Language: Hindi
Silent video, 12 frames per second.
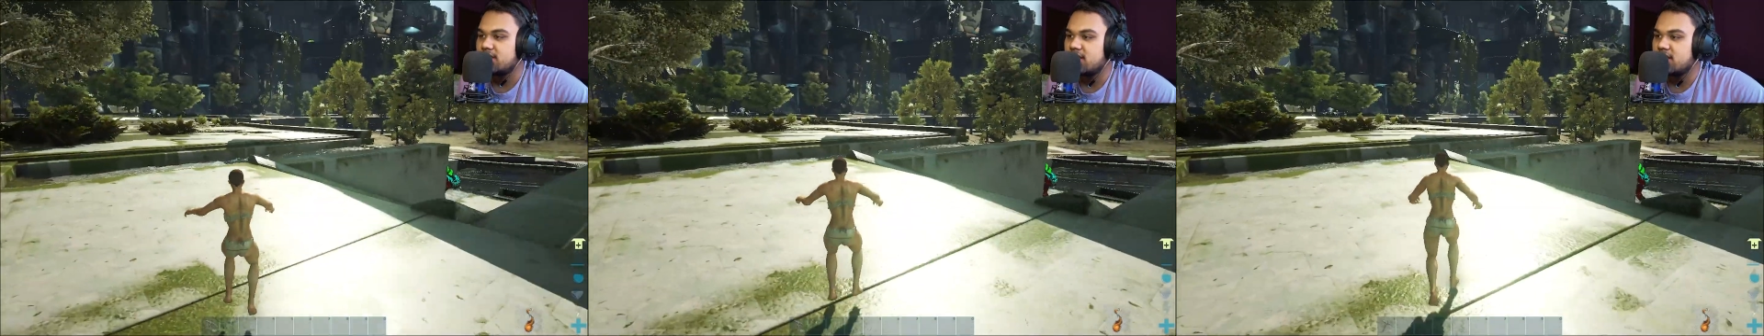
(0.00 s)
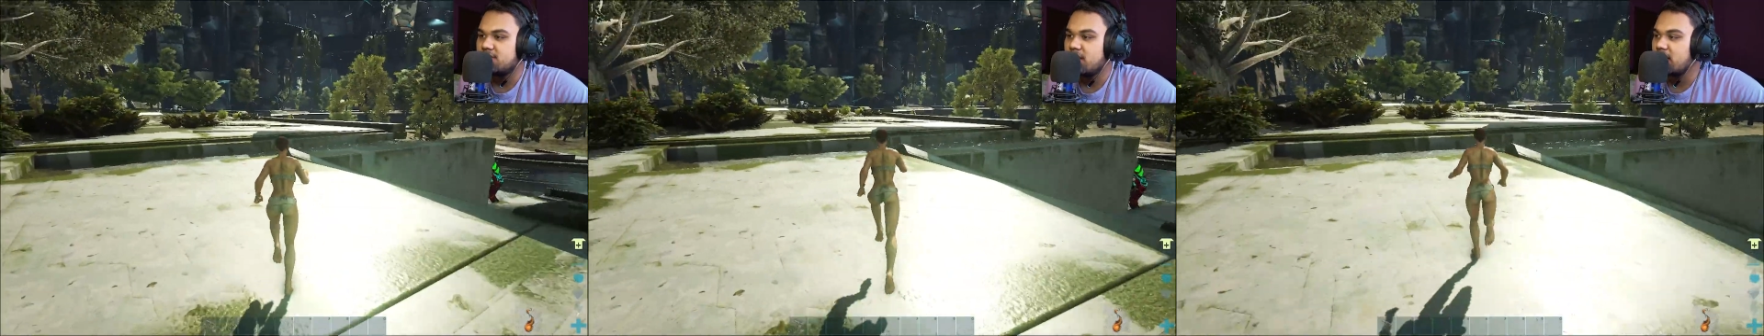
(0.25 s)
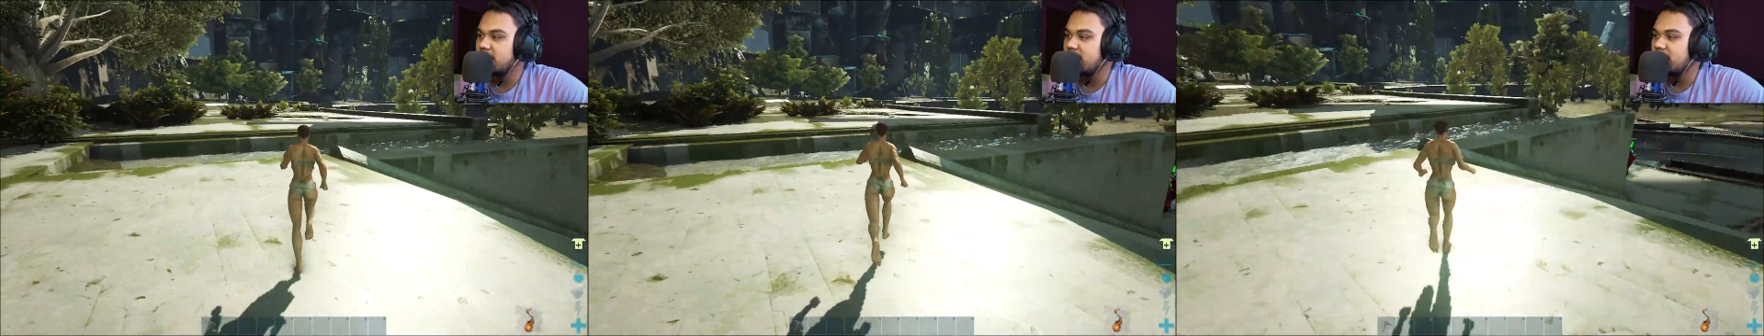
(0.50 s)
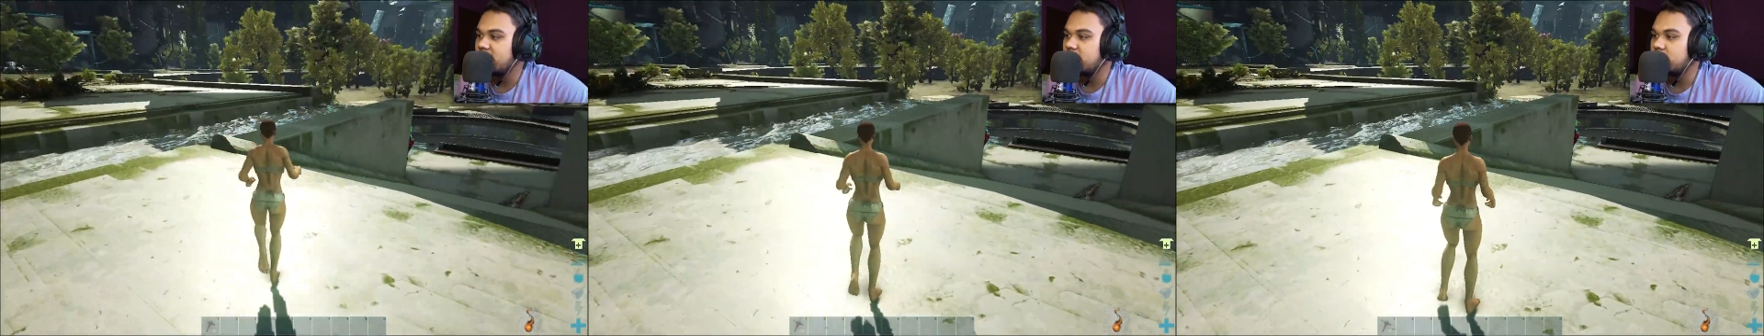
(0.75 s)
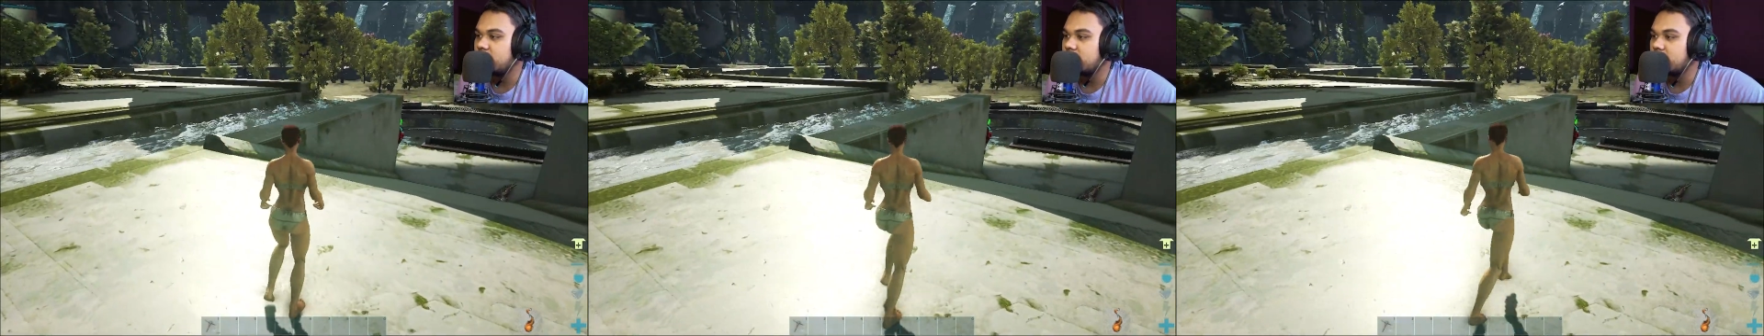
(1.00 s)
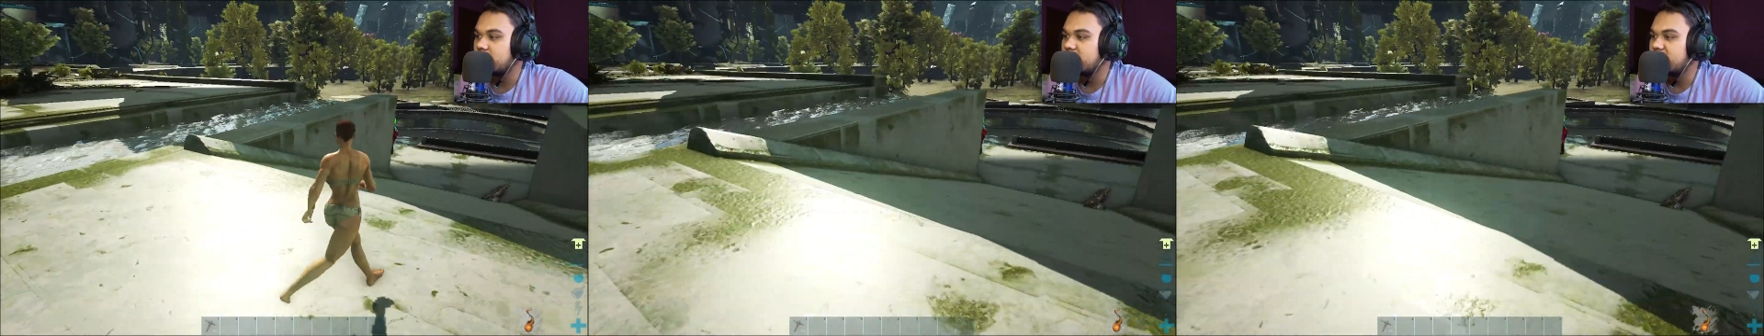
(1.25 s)
साथ ही मारामारी कर
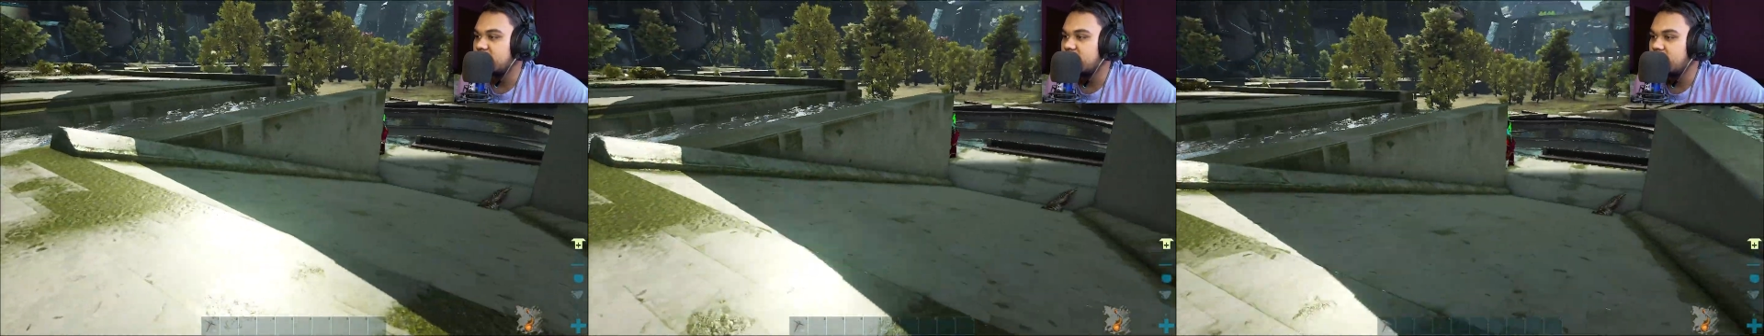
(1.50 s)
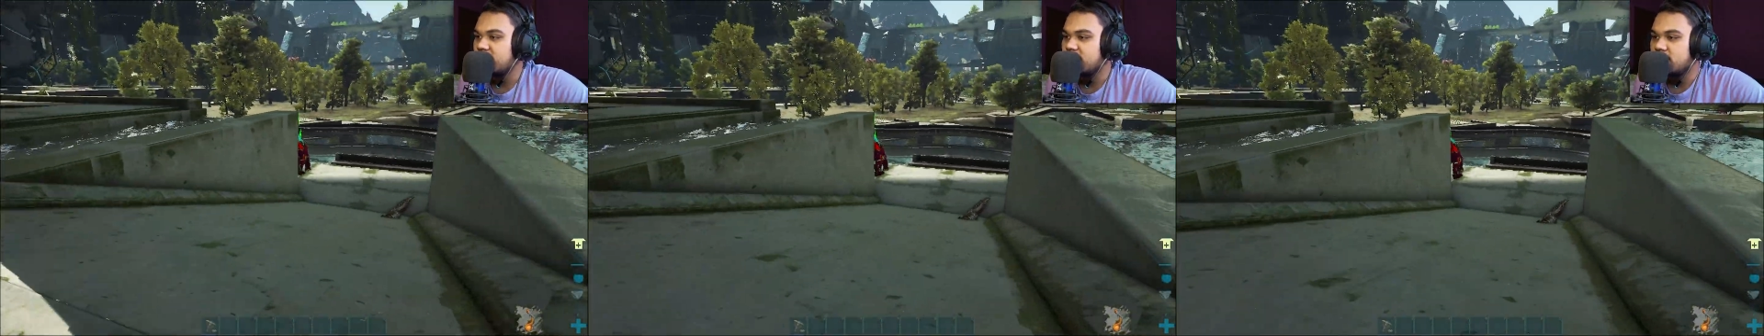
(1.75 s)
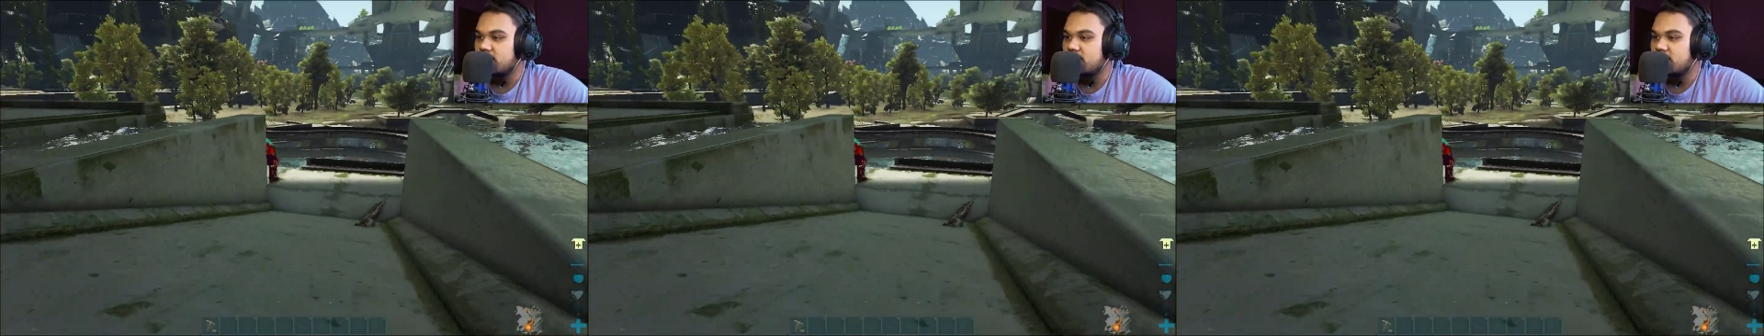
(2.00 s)
रहा है गिर रहा है